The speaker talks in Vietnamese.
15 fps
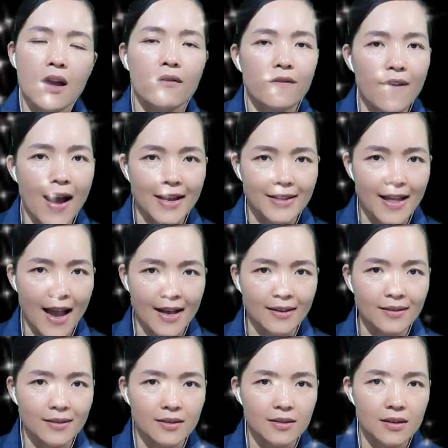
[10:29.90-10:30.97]
Vài
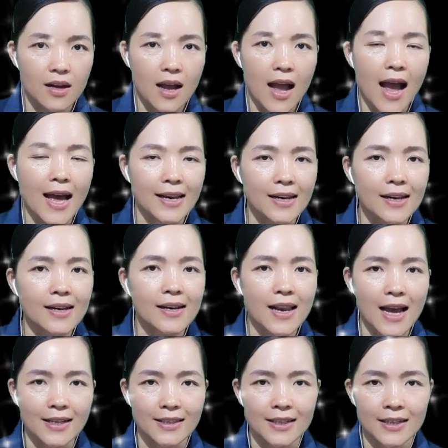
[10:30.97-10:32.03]
tháng, hắn lại
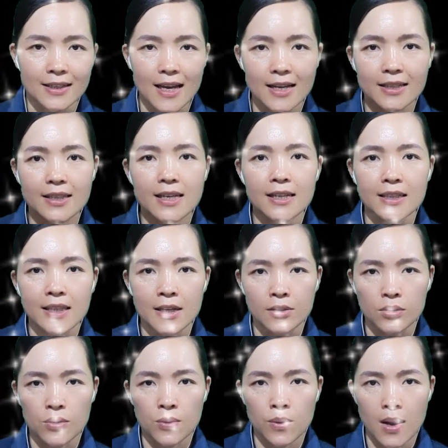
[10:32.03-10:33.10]
chìa tay xin tiền
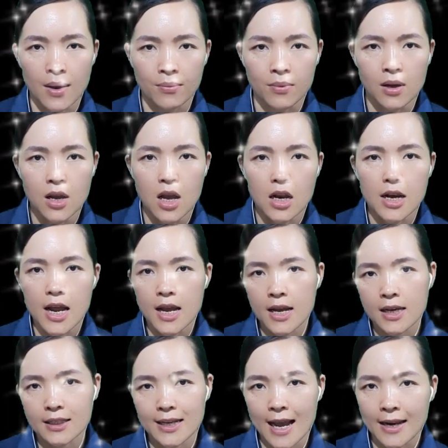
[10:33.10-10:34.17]
cụ Lộc để
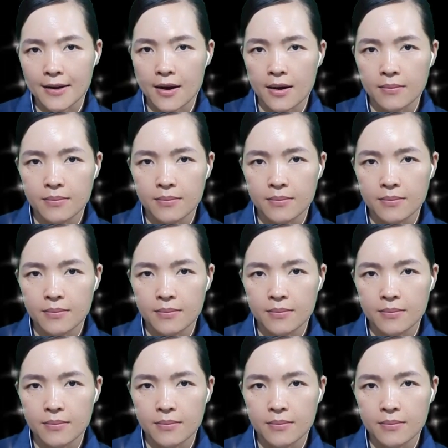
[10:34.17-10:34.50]
trả nợ.